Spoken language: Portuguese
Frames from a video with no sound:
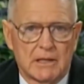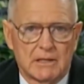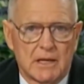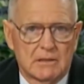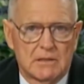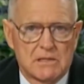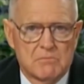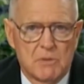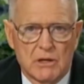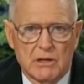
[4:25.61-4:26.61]
Não
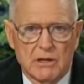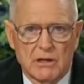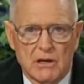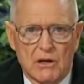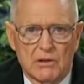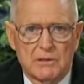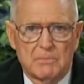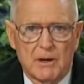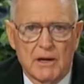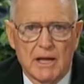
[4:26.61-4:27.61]
cesses de falar deste
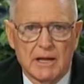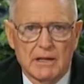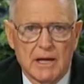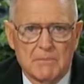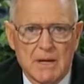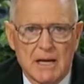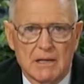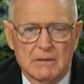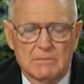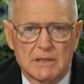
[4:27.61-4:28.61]
livro da lei, antes
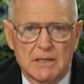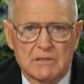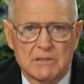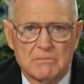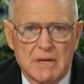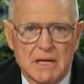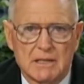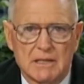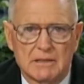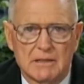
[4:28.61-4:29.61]
medita nele
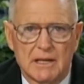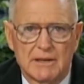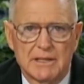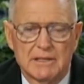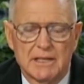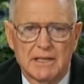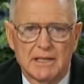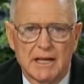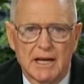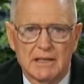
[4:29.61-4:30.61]
dia e
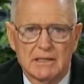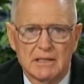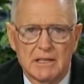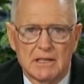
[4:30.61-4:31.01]
noite.